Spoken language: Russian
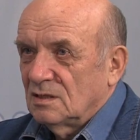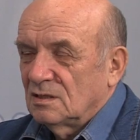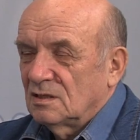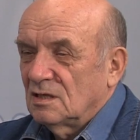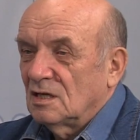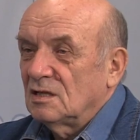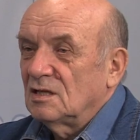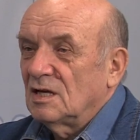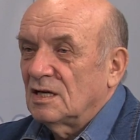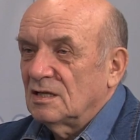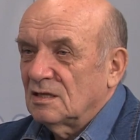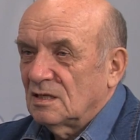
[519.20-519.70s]

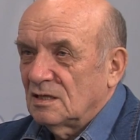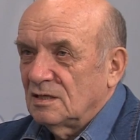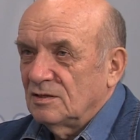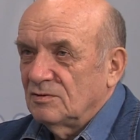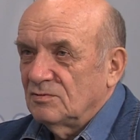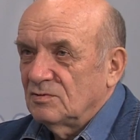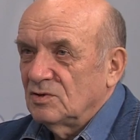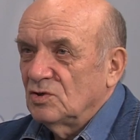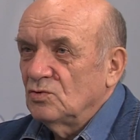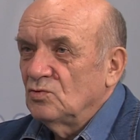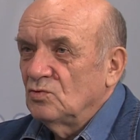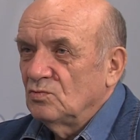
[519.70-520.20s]

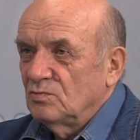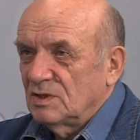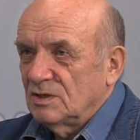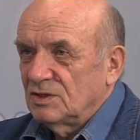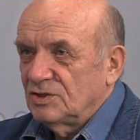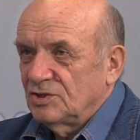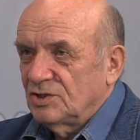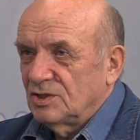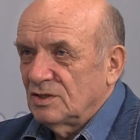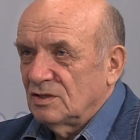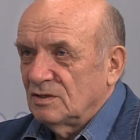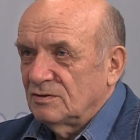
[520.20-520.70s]
талантливый, умный
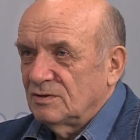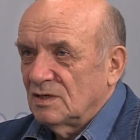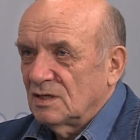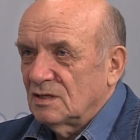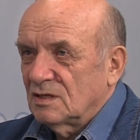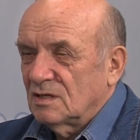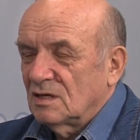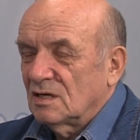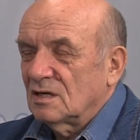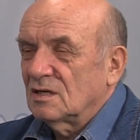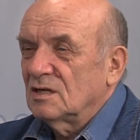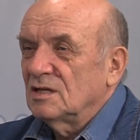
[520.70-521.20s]
человек,
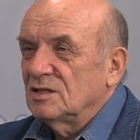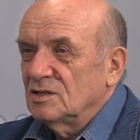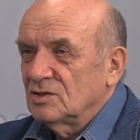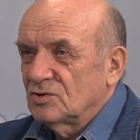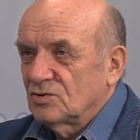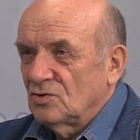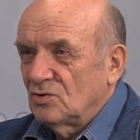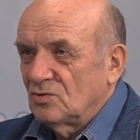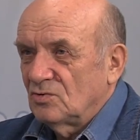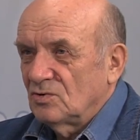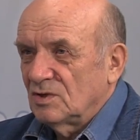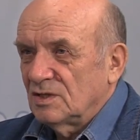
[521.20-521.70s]

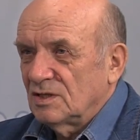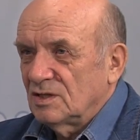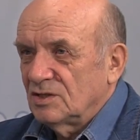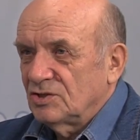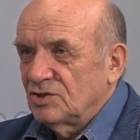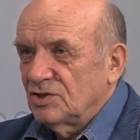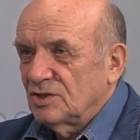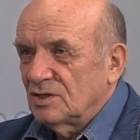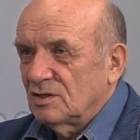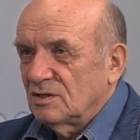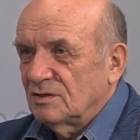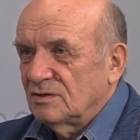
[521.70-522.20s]
организованный
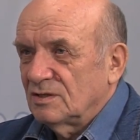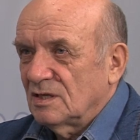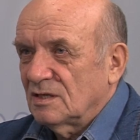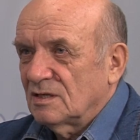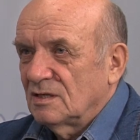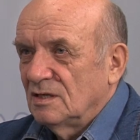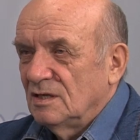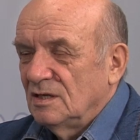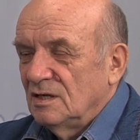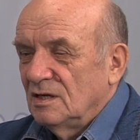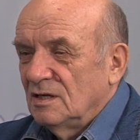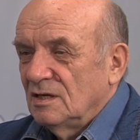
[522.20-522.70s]
человек,
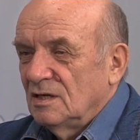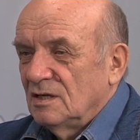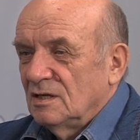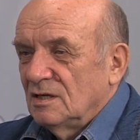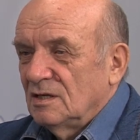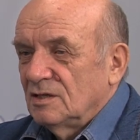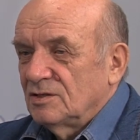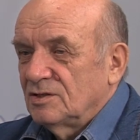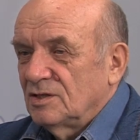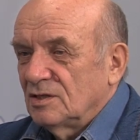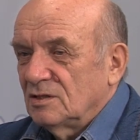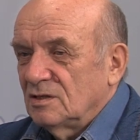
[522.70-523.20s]

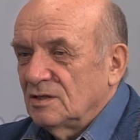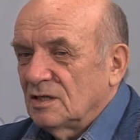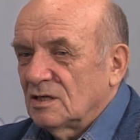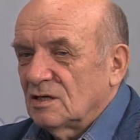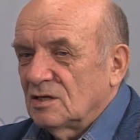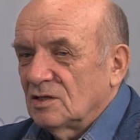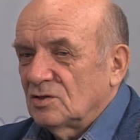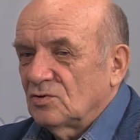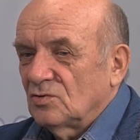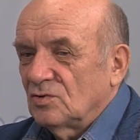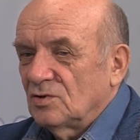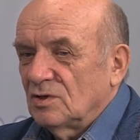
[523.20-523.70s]
человек,
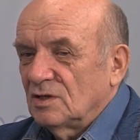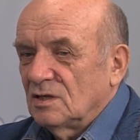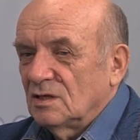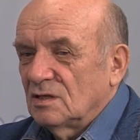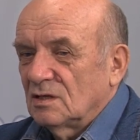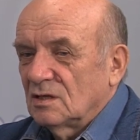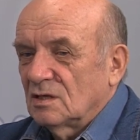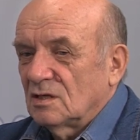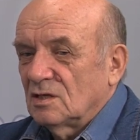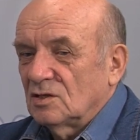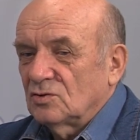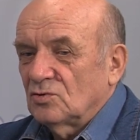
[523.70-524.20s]

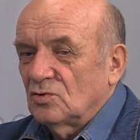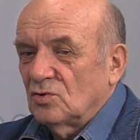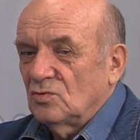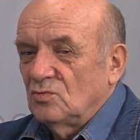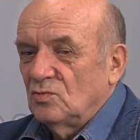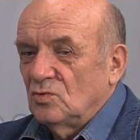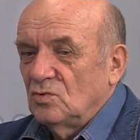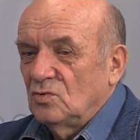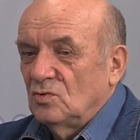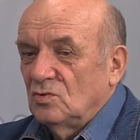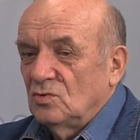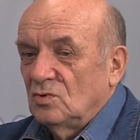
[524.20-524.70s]
который,
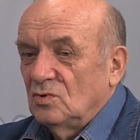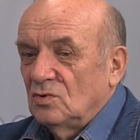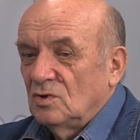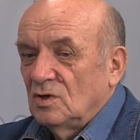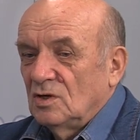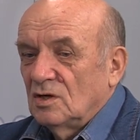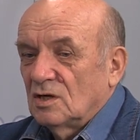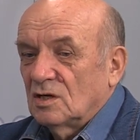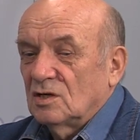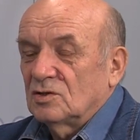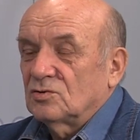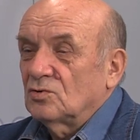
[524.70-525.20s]
которому,
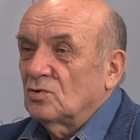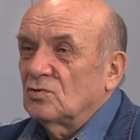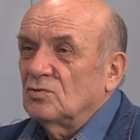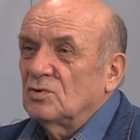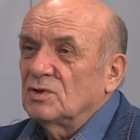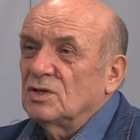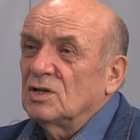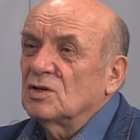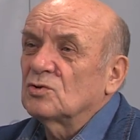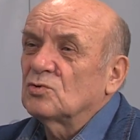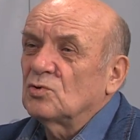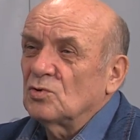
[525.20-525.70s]
которого
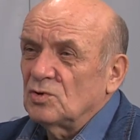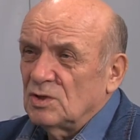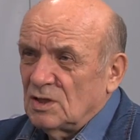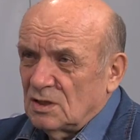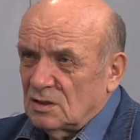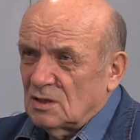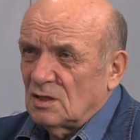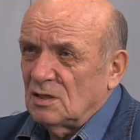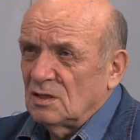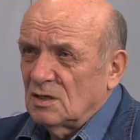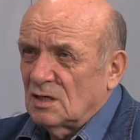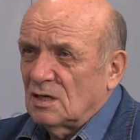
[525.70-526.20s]
никто не
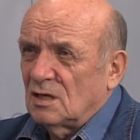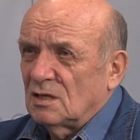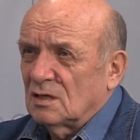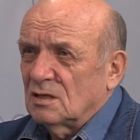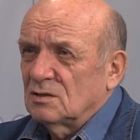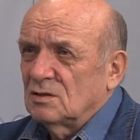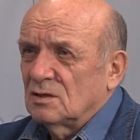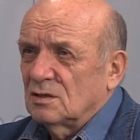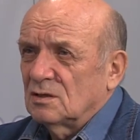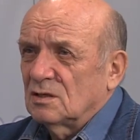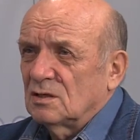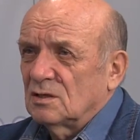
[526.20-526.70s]
толкал.
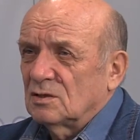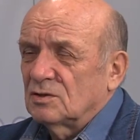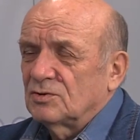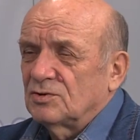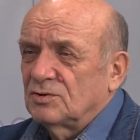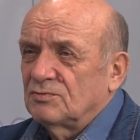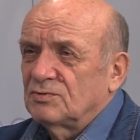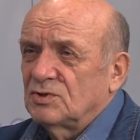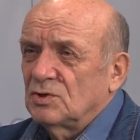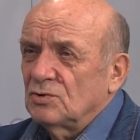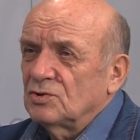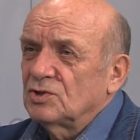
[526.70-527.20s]
Э,
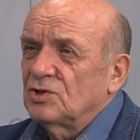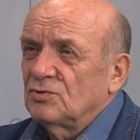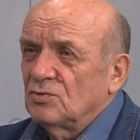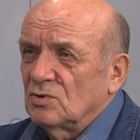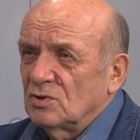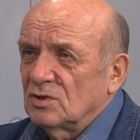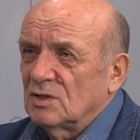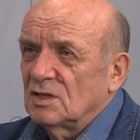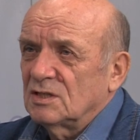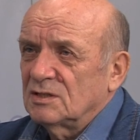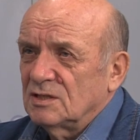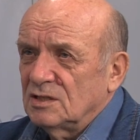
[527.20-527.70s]
Все, чего
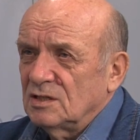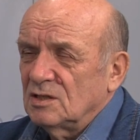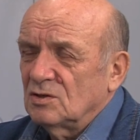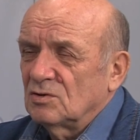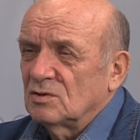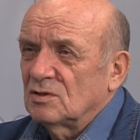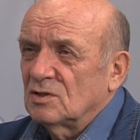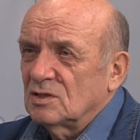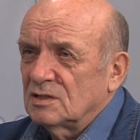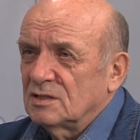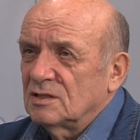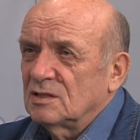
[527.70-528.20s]
он достиг,
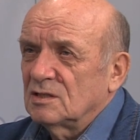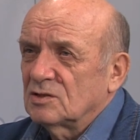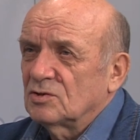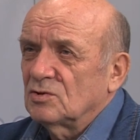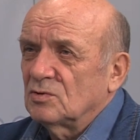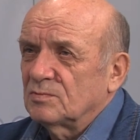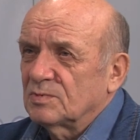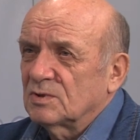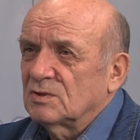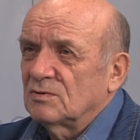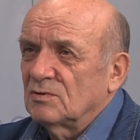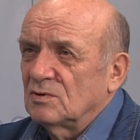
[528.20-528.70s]
он достиг
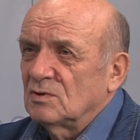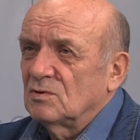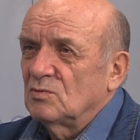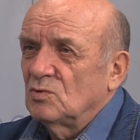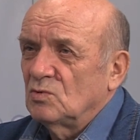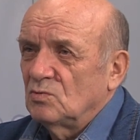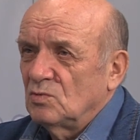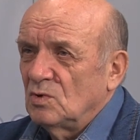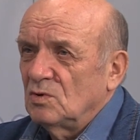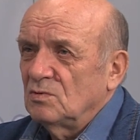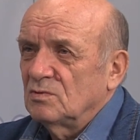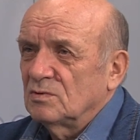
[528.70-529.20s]
собственным
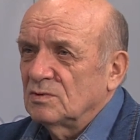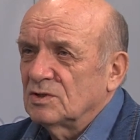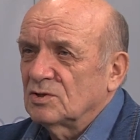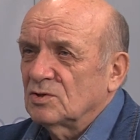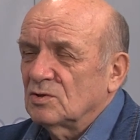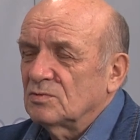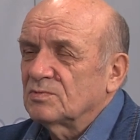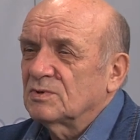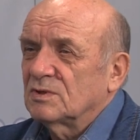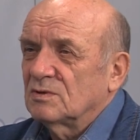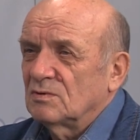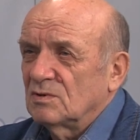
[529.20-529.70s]
умом и
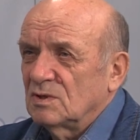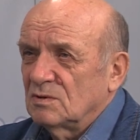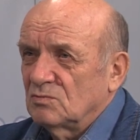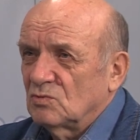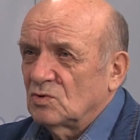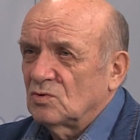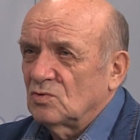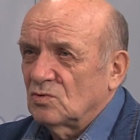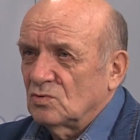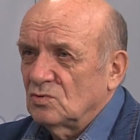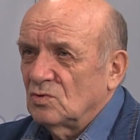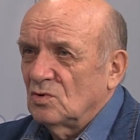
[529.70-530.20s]
собственным
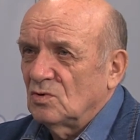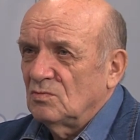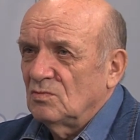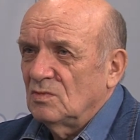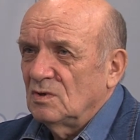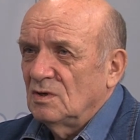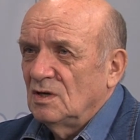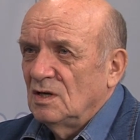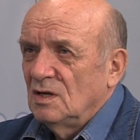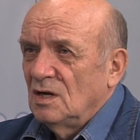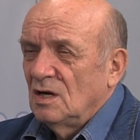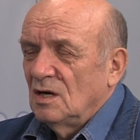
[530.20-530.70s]
трудом.
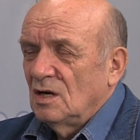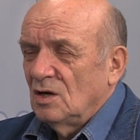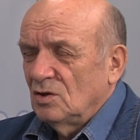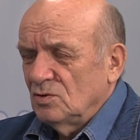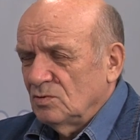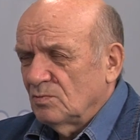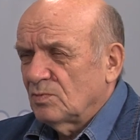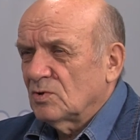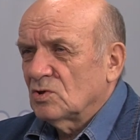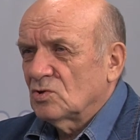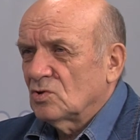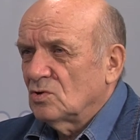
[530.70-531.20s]

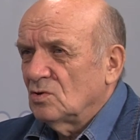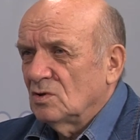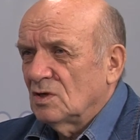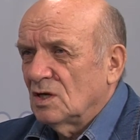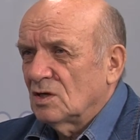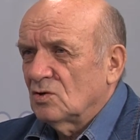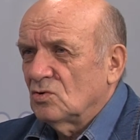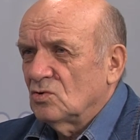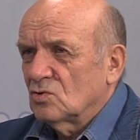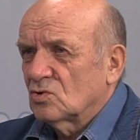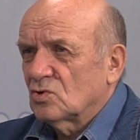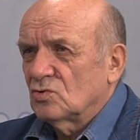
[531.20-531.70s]
Он прошел
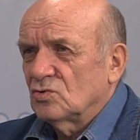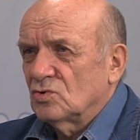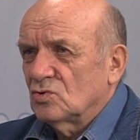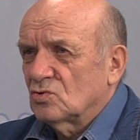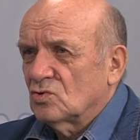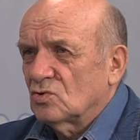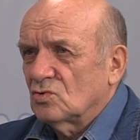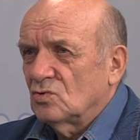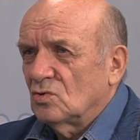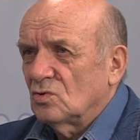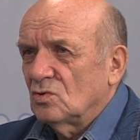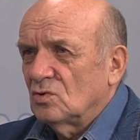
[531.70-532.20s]
хорошую
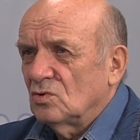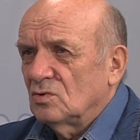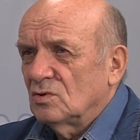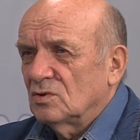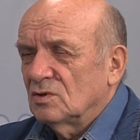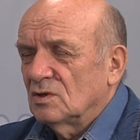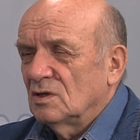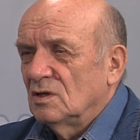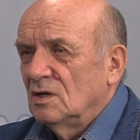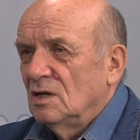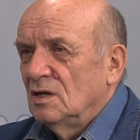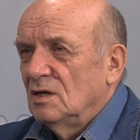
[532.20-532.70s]
школу,
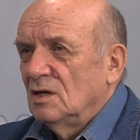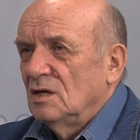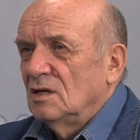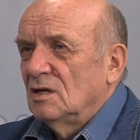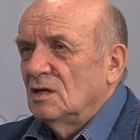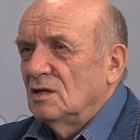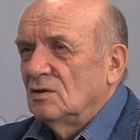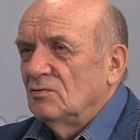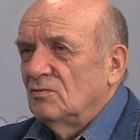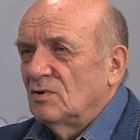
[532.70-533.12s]
он и